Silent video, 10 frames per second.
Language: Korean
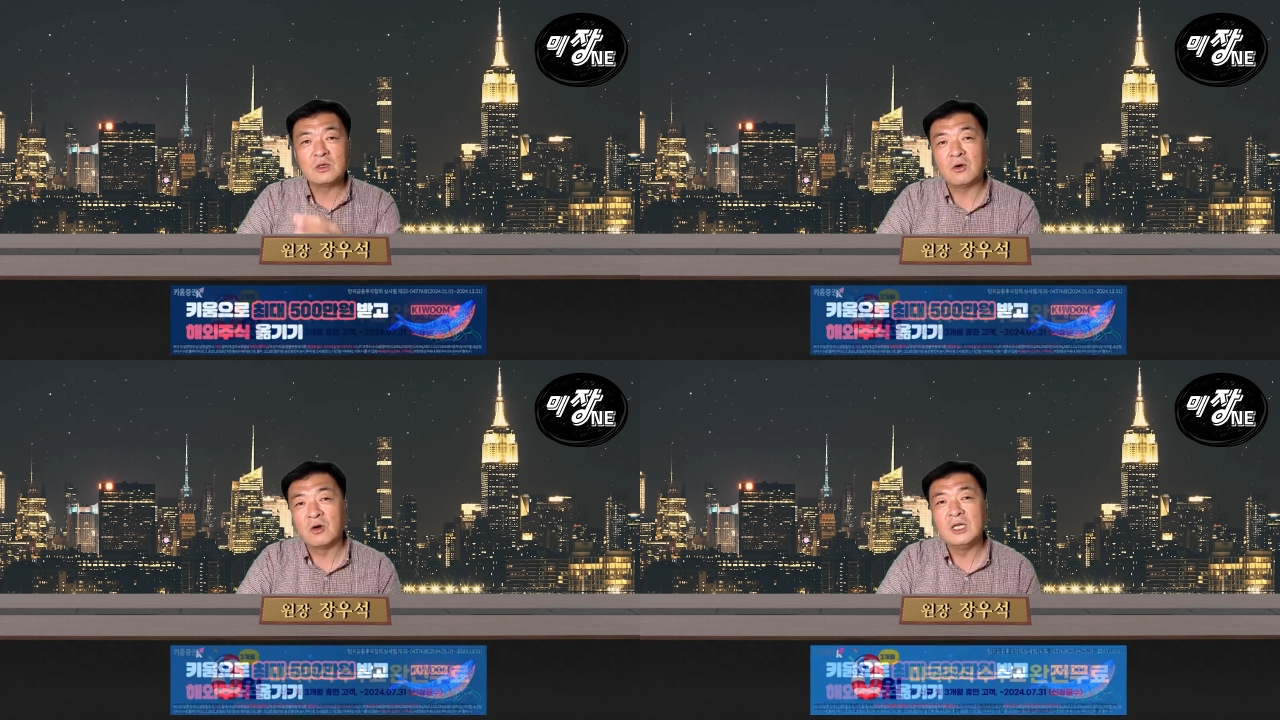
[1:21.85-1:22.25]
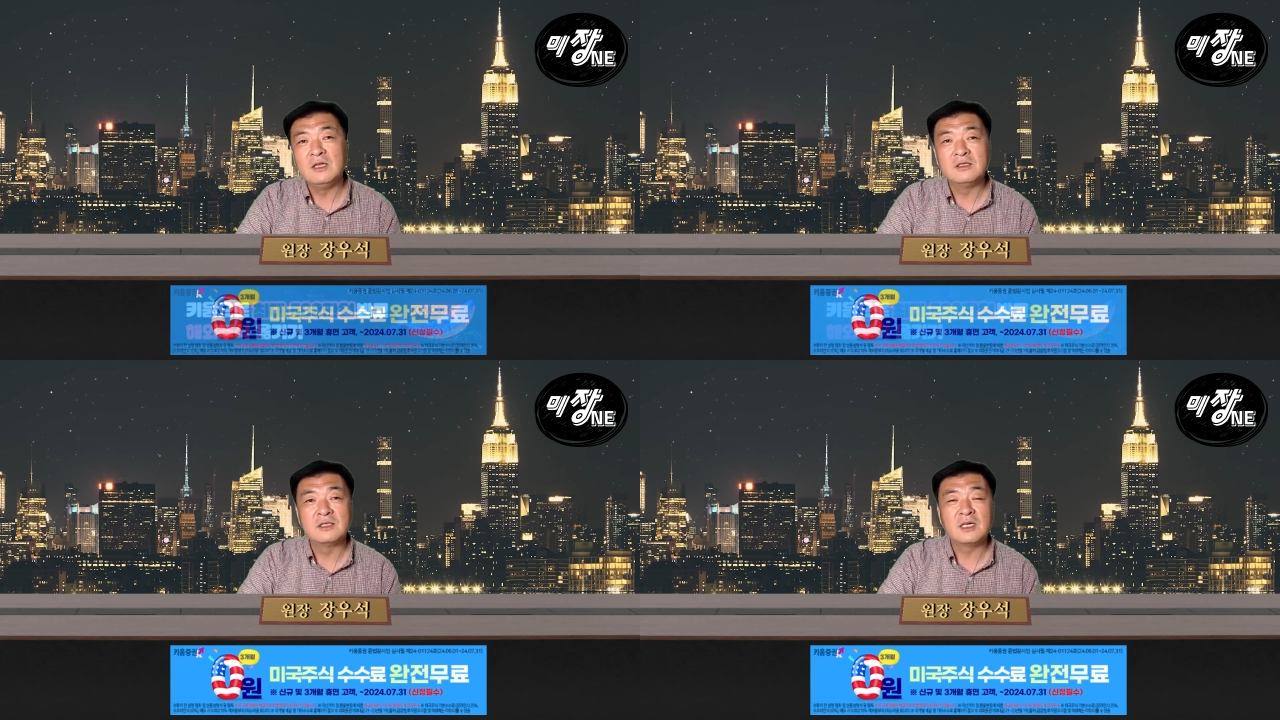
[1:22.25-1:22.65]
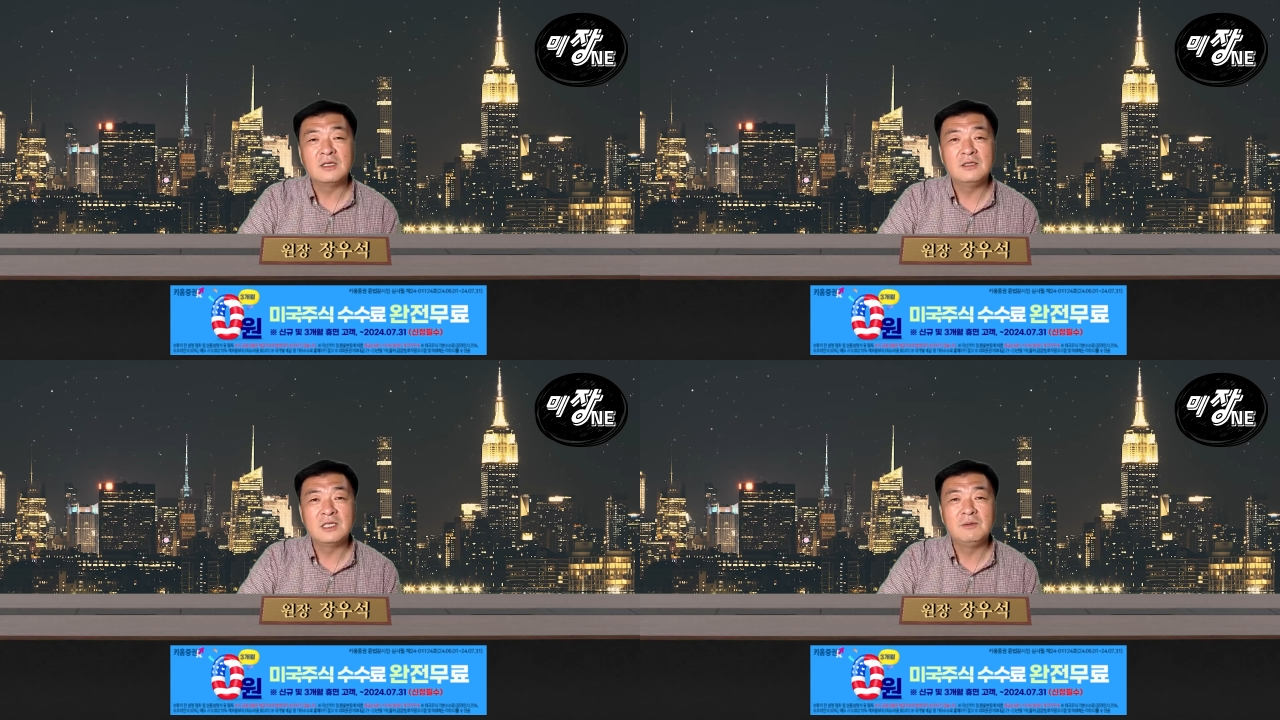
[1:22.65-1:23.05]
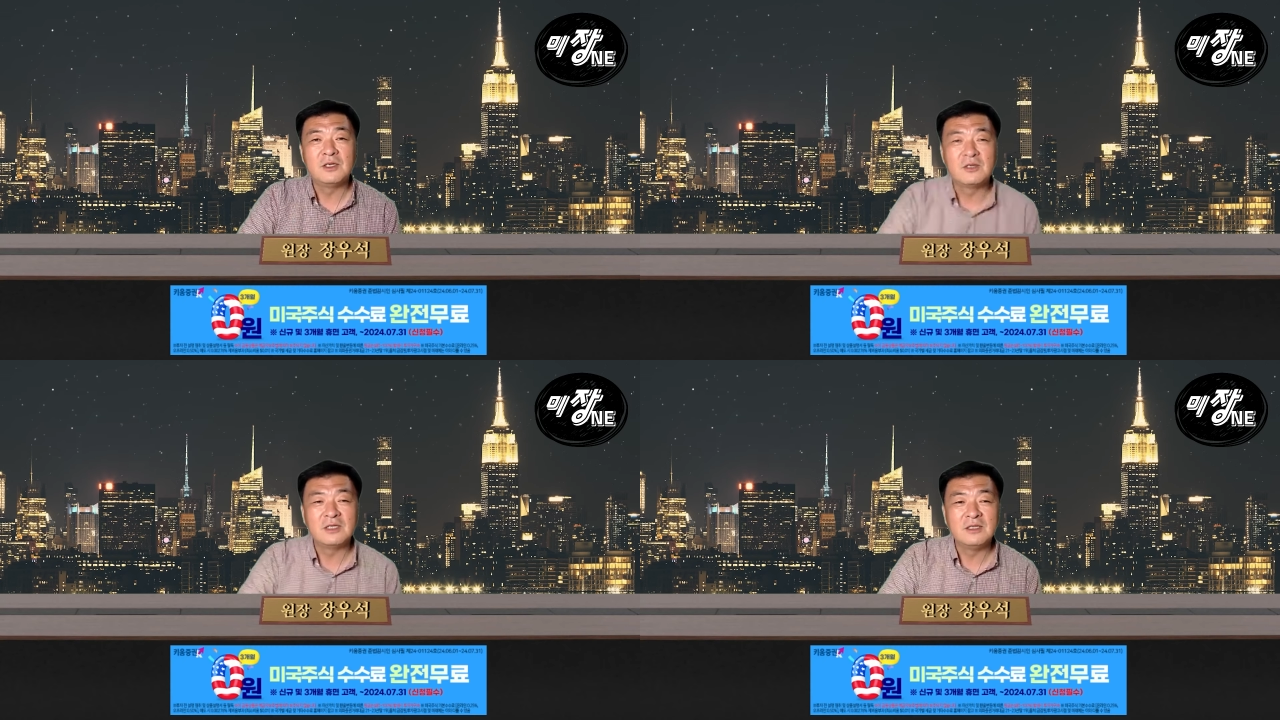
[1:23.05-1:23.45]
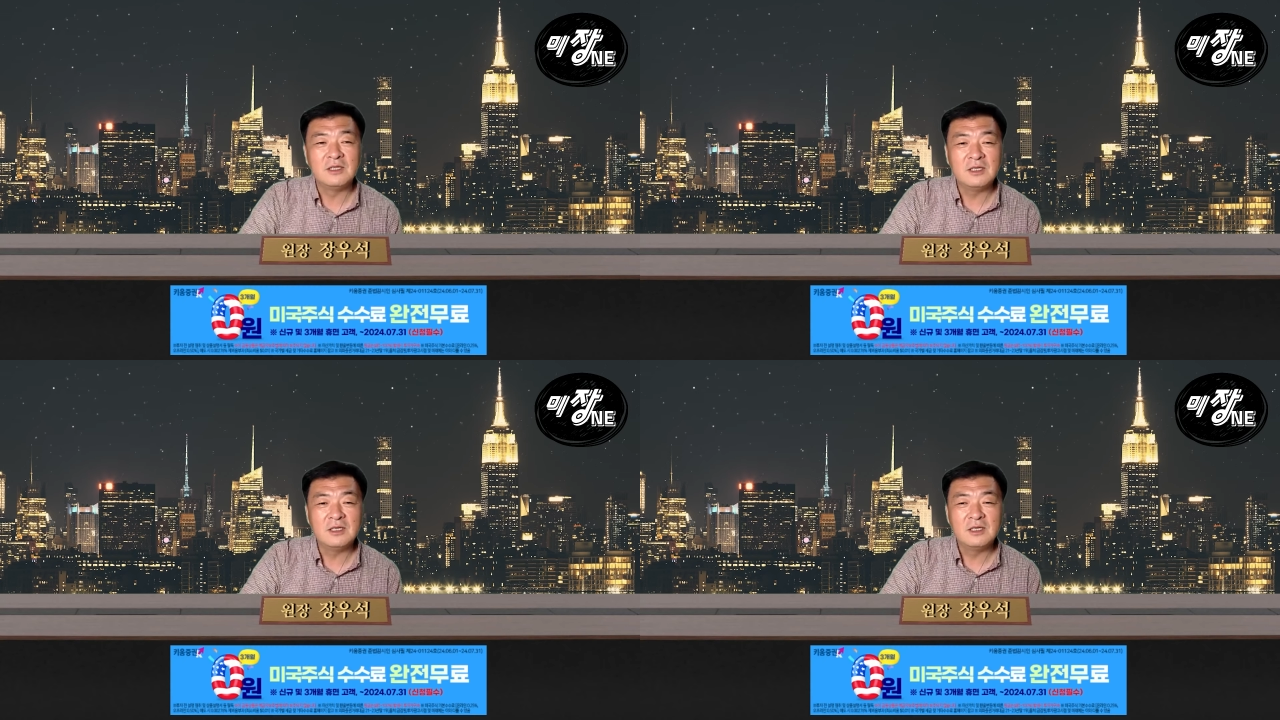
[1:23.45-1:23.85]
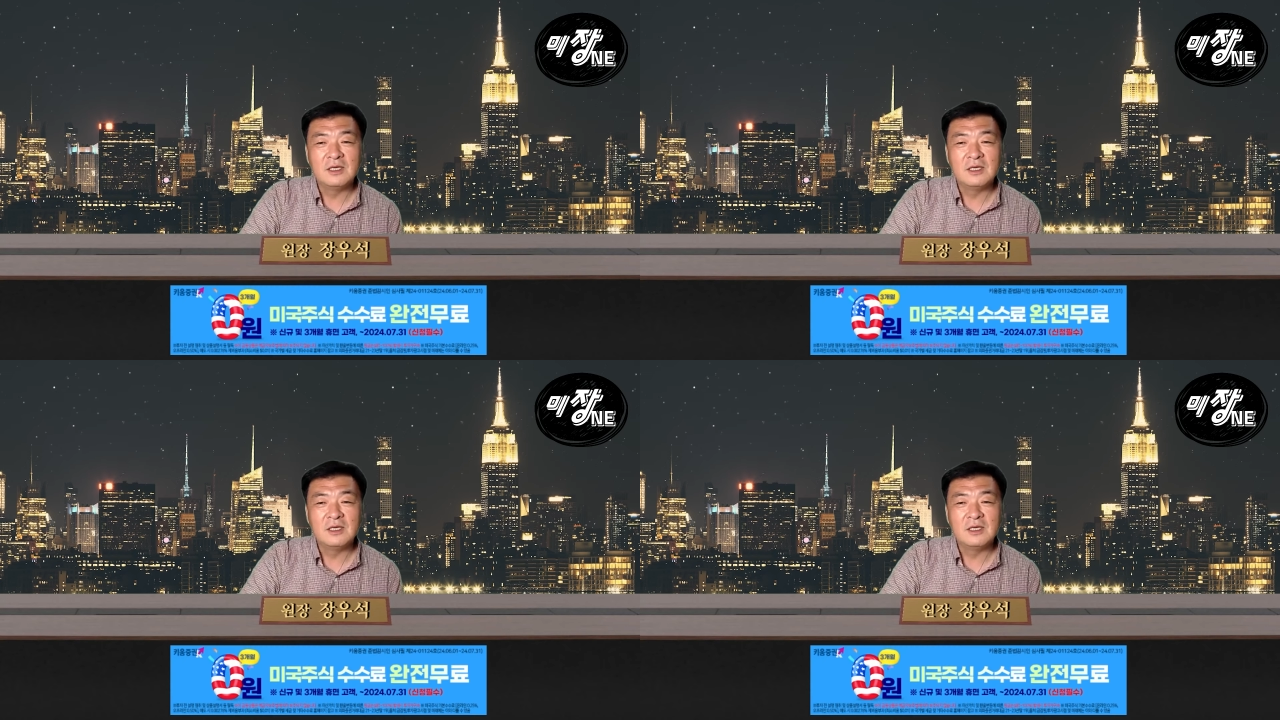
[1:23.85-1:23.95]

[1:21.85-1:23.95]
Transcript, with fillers: 거기에 있는 듯한 느낌이 들 것 같은데,